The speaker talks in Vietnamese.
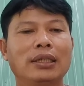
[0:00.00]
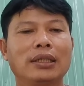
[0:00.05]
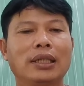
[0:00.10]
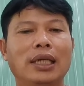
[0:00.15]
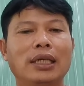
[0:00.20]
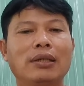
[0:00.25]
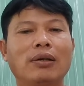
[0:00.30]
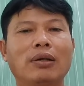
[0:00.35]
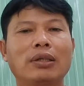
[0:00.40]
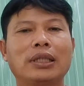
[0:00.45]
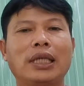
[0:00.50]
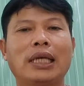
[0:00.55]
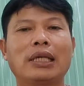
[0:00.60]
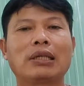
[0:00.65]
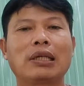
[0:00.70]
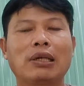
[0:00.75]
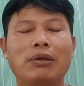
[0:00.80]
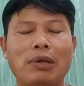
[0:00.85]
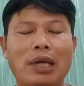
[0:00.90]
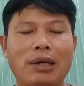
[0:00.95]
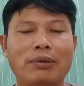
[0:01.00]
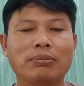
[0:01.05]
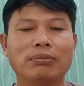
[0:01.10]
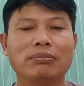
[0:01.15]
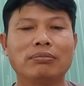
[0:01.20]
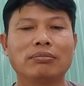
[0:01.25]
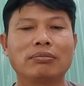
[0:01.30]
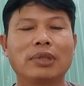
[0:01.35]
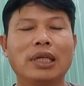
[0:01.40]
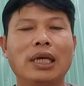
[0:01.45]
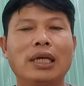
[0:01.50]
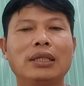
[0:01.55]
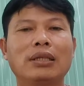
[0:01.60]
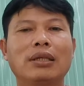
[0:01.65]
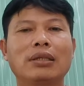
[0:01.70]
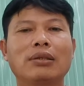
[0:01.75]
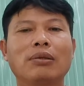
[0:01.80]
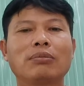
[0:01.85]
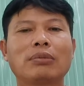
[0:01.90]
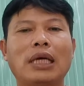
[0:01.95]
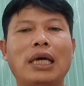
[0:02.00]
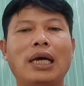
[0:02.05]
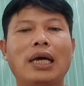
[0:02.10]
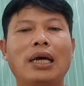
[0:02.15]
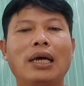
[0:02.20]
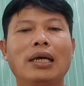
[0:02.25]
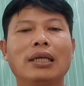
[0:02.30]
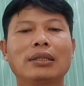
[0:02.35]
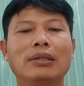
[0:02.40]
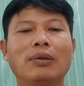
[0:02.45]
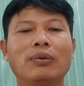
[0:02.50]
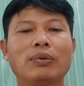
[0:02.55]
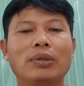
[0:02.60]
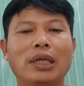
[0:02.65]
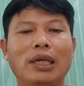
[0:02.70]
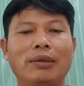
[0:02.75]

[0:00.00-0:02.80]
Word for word: để gót nhẹ vào lòng, để cho chúng ta tu